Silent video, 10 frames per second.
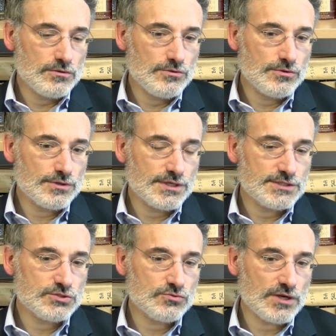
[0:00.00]
deux
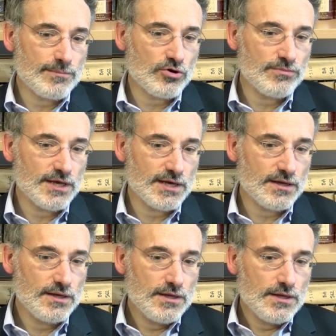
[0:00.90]
questions. La première,
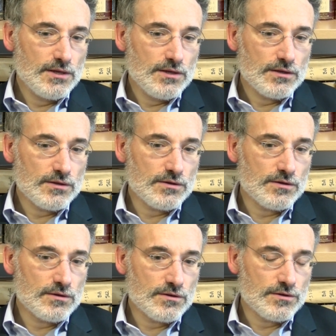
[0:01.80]

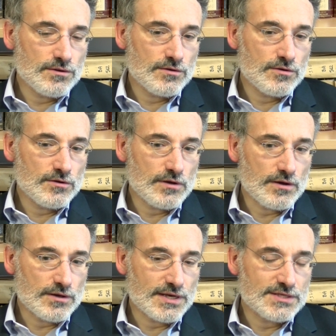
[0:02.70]

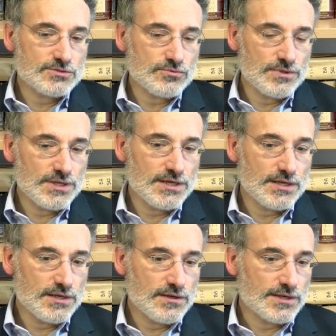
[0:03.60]
euh, quels sont
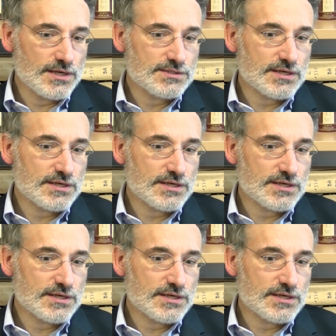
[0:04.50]
les, quel,